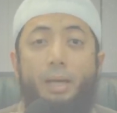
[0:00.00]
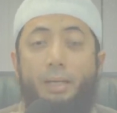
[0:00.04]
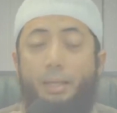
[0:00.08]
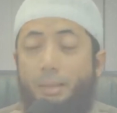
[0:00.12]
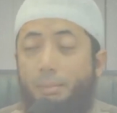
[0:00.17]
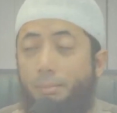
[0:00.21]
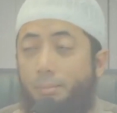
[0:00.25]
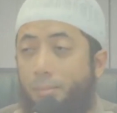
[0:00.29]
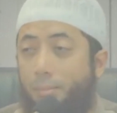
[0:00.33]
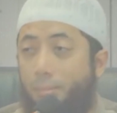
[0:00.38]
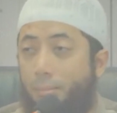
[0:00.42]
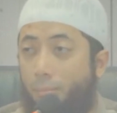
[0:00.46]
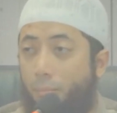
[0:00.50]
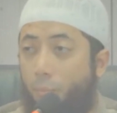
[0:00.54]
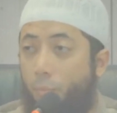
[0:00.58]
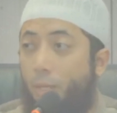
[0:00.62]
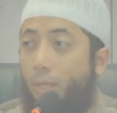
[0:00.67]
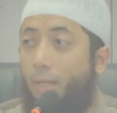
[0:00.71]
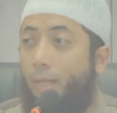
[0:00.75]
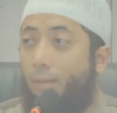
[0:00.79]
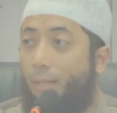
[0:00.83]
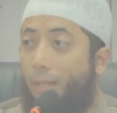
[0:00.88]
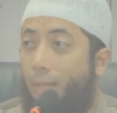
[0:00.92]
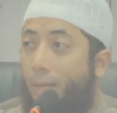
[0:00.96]
adam
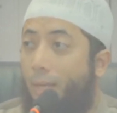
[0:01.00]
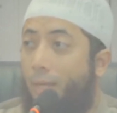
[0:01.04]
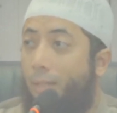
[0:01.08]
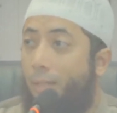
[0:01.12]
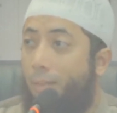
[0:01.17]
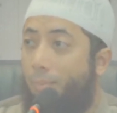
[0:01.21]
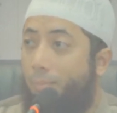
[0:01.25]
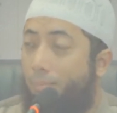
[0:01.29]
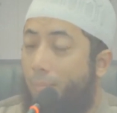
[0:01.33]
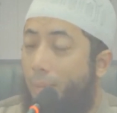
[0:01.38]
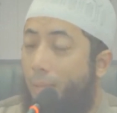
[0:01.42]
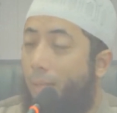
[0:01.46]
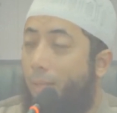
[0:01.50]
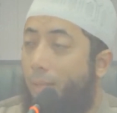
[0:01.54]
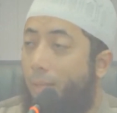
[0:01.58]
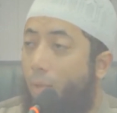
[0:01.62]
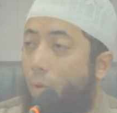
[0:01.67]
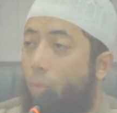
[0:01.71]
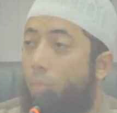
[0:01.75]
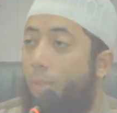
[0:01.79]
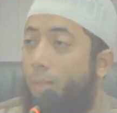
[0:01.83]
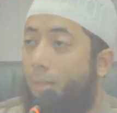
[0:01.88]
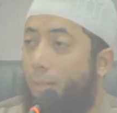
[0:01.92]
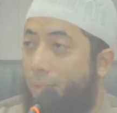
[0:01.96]
walad adam ba
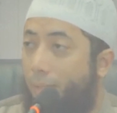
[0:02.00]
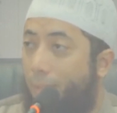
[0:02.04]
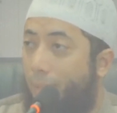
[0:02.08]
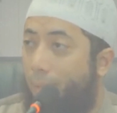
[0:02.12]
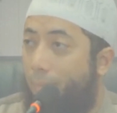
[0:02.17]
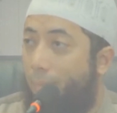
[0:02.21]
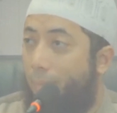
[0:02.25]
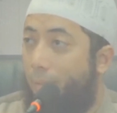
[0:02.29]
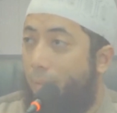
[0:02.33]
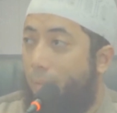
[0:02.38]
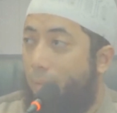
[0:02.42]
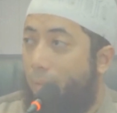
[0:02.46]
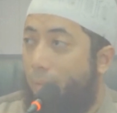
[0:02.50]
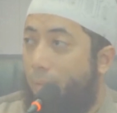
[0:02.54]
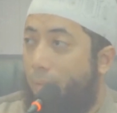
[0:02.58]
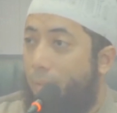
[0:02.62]
yaumal qiyamah